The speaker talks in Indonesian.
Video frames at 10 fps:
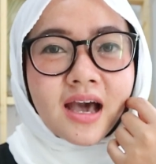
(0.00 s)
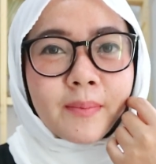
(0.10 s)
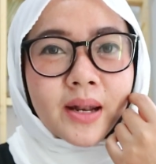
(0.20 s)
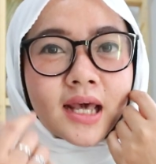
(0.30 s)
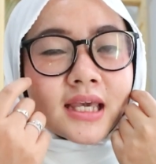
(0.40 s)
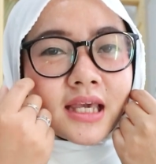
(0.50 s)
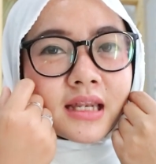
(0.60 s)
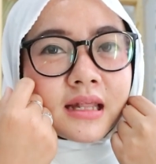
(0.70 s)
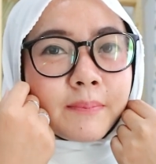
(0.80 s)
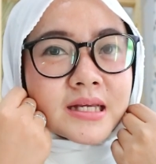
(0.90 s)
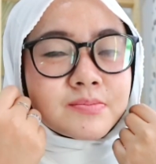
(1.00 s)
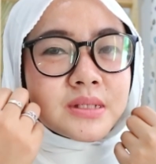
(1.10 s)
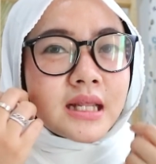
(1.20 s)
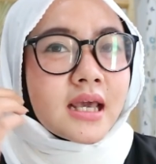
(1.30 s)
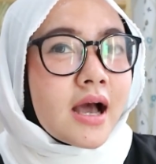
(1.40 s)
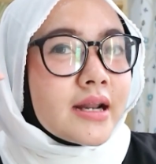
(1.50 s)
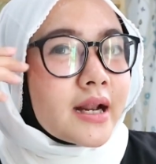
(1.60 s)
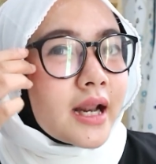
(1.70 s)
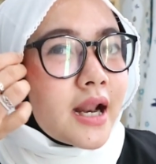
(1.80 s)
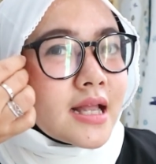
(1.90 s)
apalagi ini pasmina yang
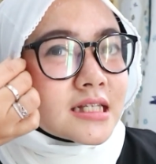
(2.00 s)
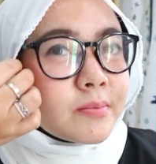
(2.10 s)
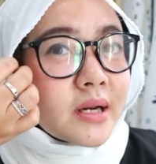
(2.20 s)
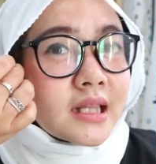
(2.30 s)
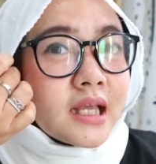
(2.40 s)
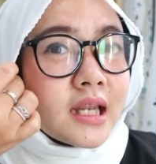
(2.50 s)
ada rendanya seperti